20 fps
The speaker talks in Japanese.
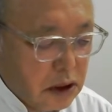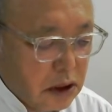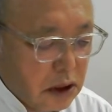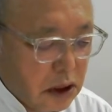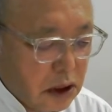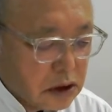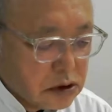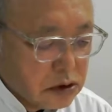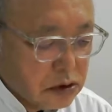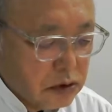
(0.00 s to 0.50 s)

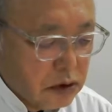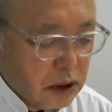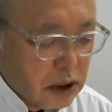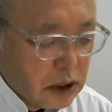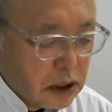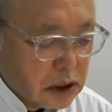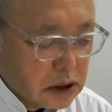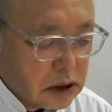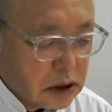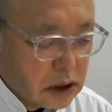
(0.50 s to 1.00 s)
アクションは早
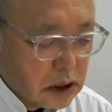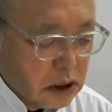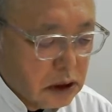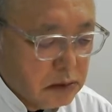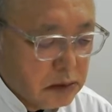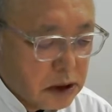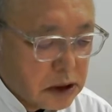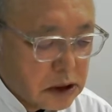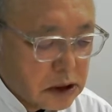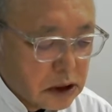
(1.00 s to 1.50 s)
かったが
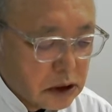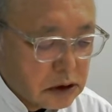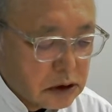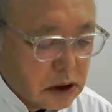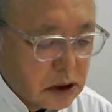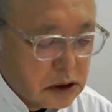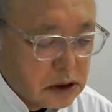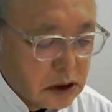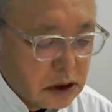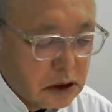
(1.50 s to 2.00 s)
全く足り
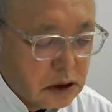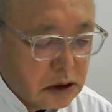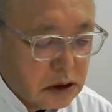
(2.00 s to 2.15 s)
ない。